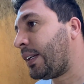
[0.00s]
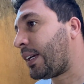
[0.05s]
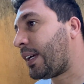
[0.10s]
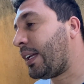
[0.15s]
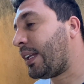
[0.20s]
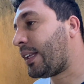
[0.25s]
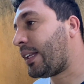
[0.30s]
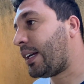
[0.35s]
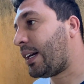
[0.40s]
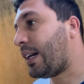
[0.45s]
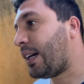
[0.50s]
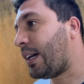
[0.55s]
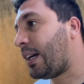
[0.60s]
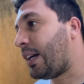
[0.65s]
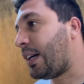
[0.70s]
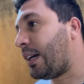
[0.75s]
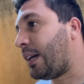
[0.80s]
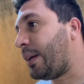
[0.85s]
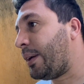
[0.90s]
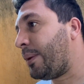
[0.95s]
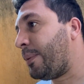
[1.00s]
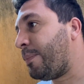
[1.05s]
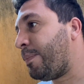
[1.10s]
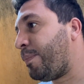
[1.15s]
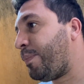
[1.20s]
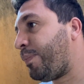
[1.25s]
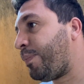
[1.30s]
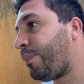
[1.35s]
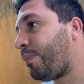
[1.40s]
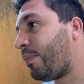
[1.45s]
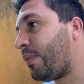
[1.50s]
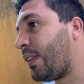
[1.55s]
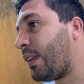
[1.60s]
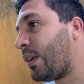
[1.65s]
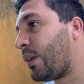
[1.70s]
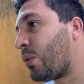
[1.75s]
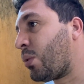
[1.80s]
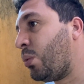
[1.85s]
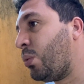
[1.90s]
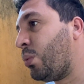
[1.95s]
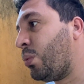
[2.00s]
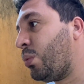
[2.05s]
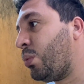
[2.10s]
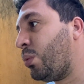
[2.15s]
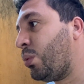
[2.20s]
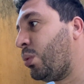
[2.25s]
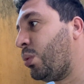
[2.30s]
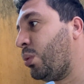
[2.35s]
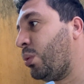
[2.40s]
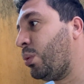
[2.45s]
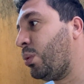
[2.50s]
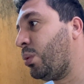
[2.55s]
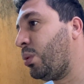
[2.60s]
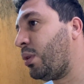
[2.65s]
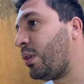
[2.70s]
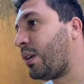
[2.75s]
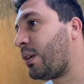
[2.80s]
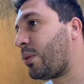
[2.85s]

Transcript: que tá com,